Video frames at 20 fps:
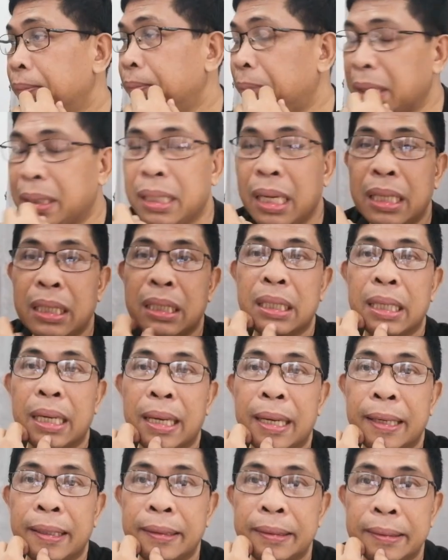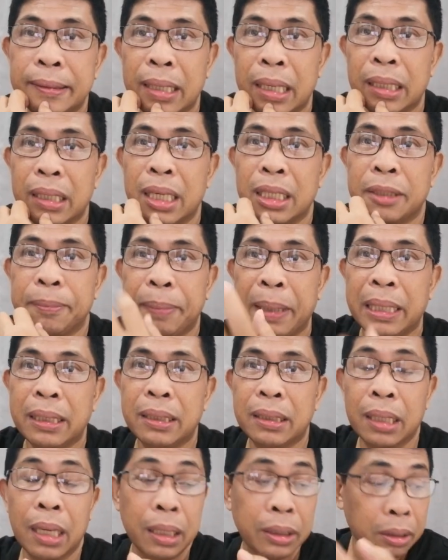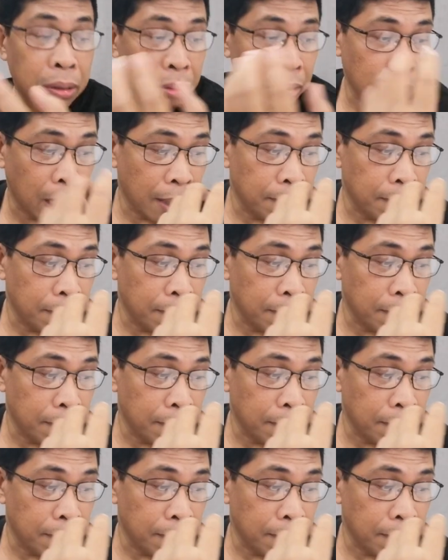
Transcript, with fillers: pasensya ng dispensa yung